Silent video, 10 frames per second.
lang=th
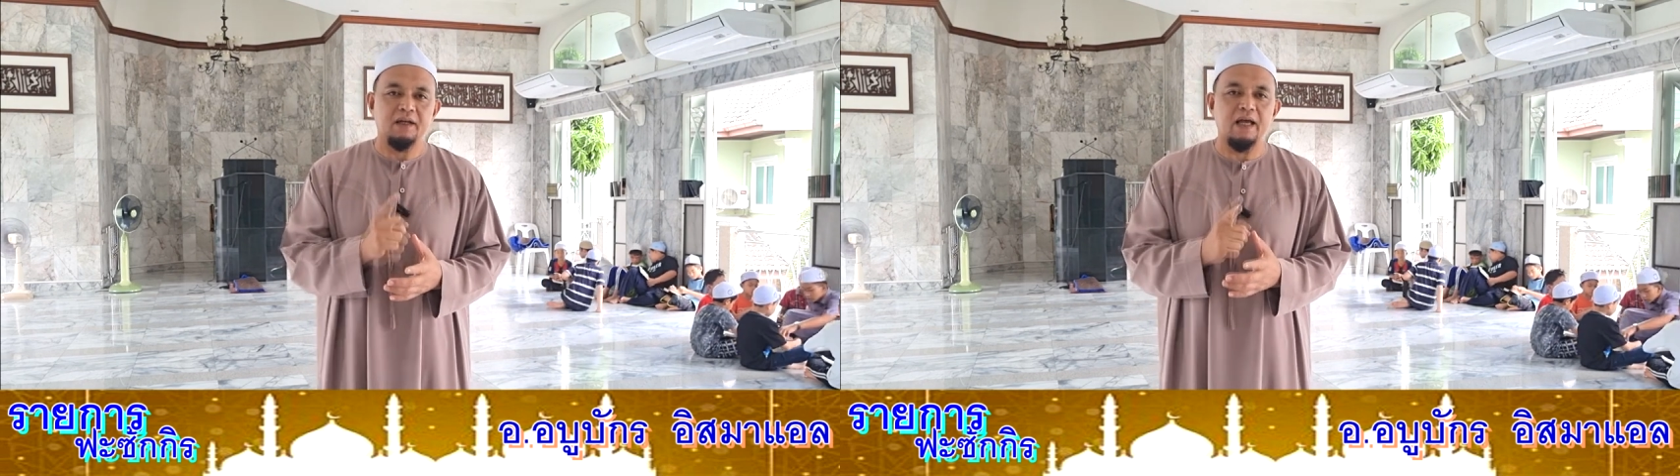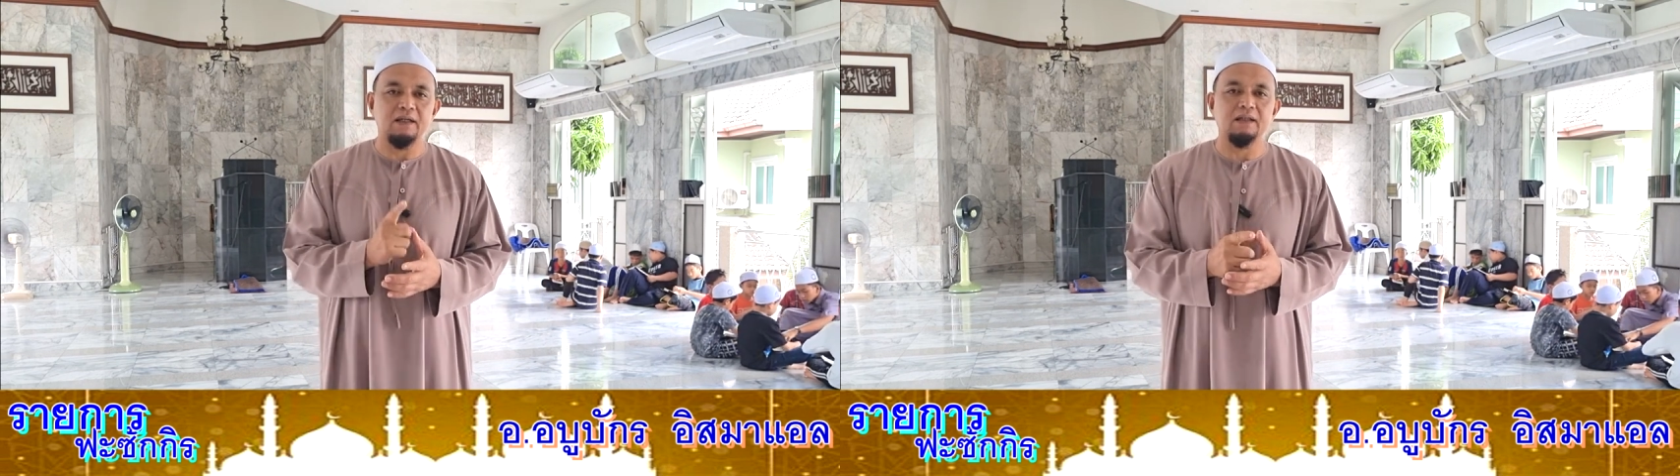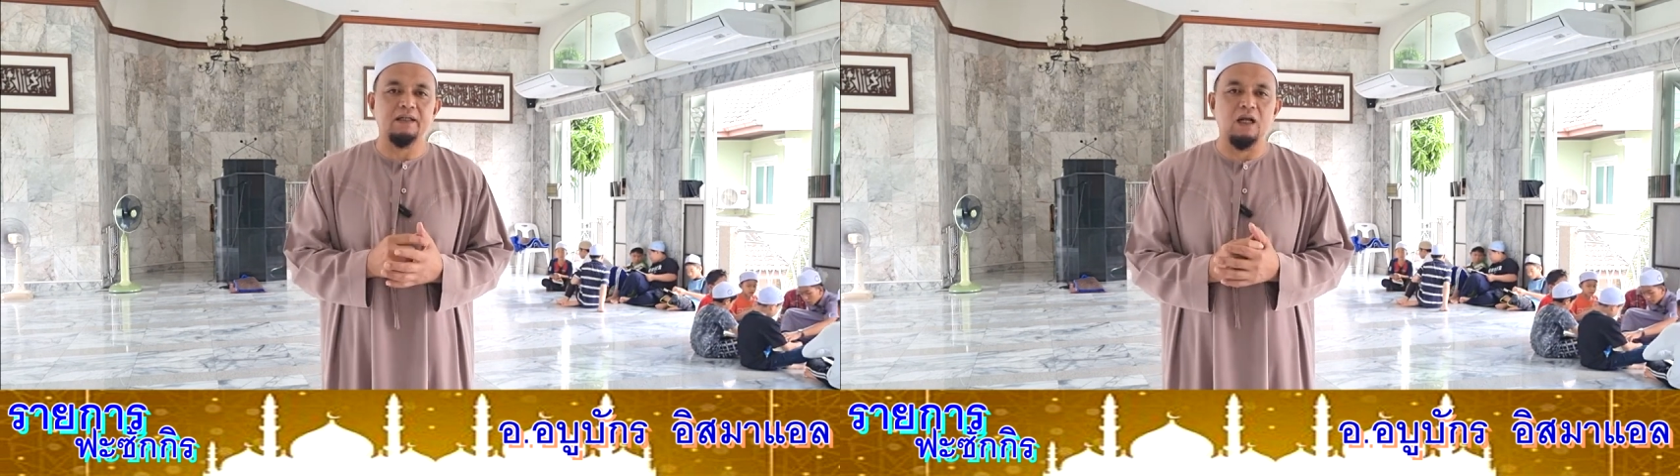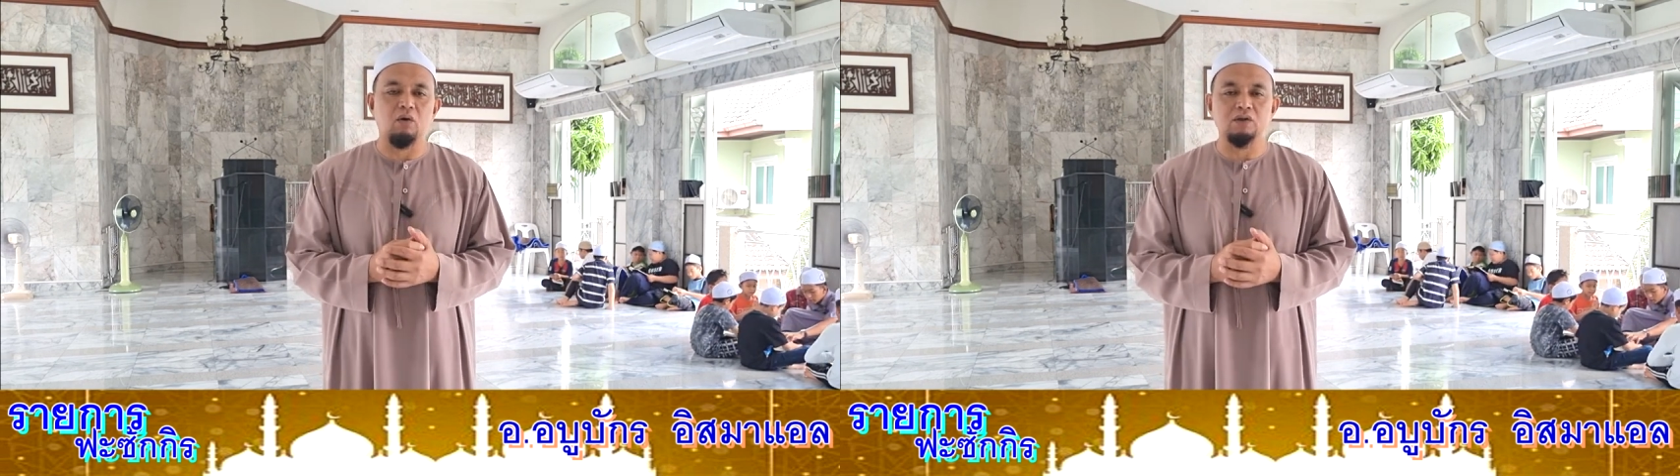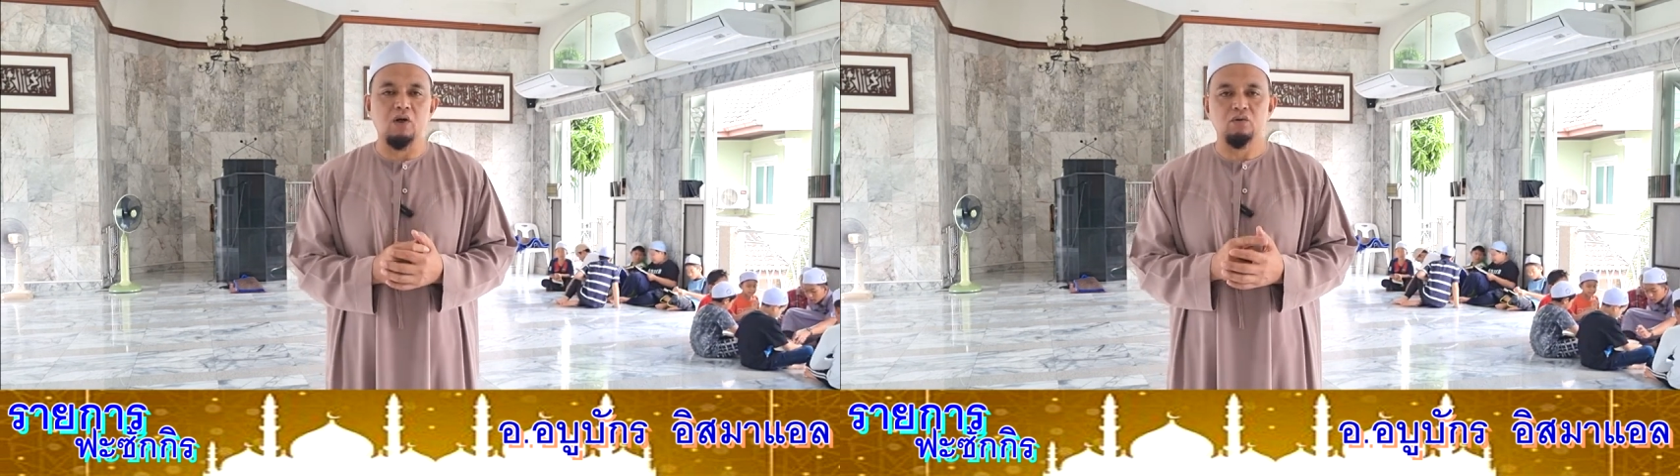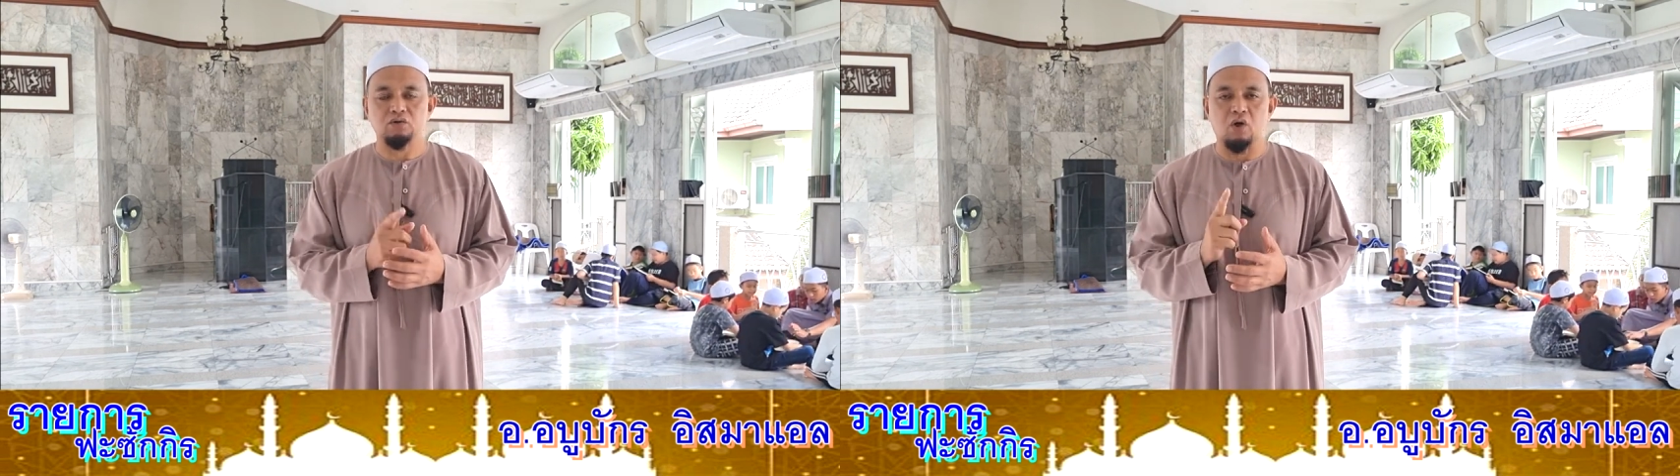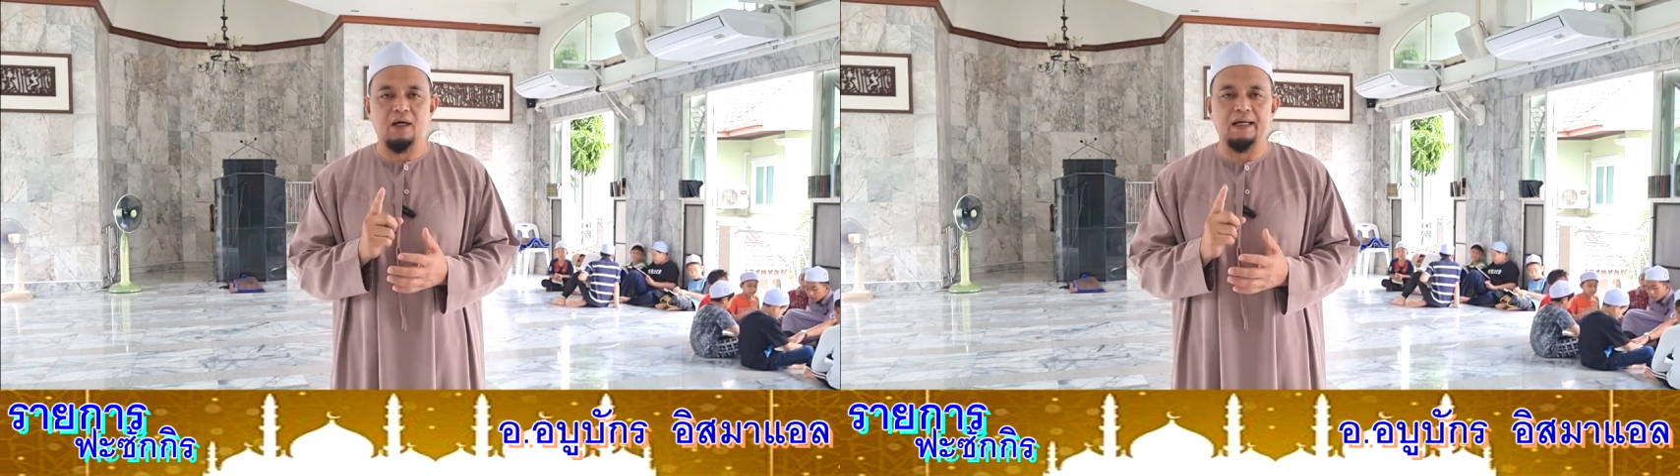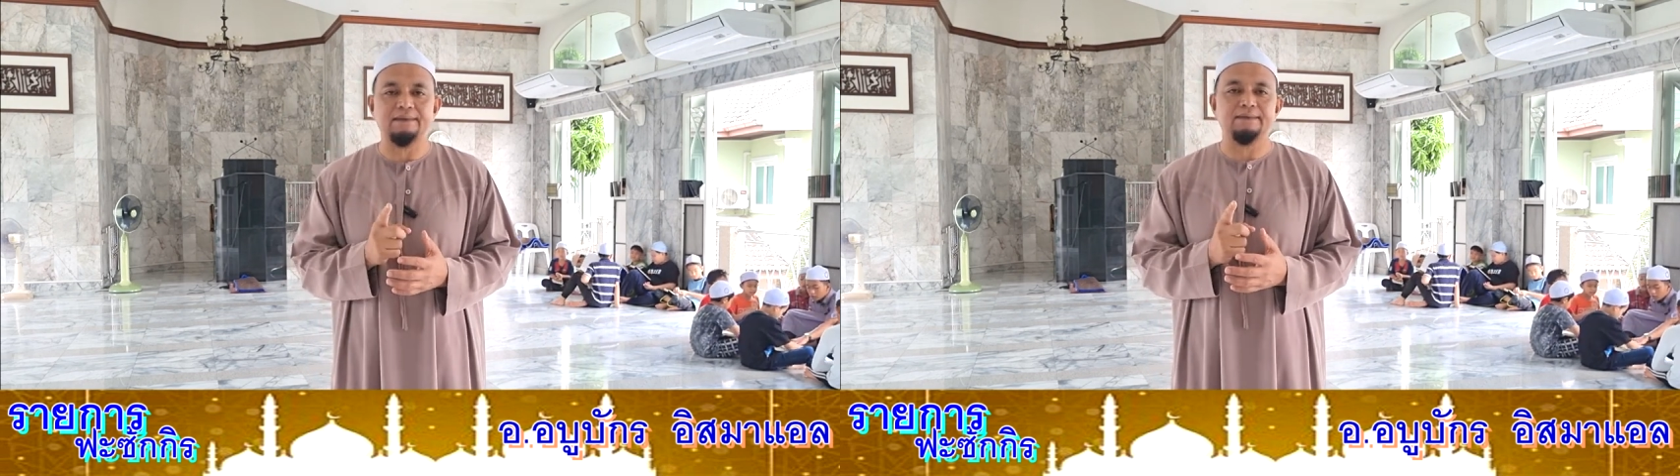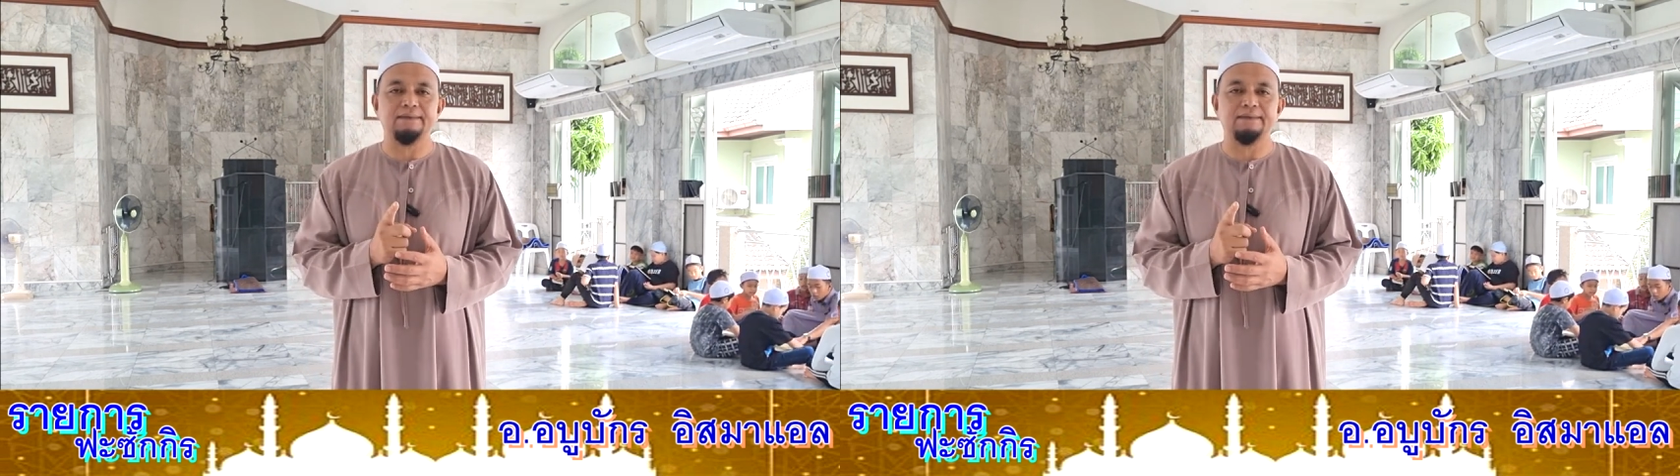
แรกเลยเราก็ต้องตออัด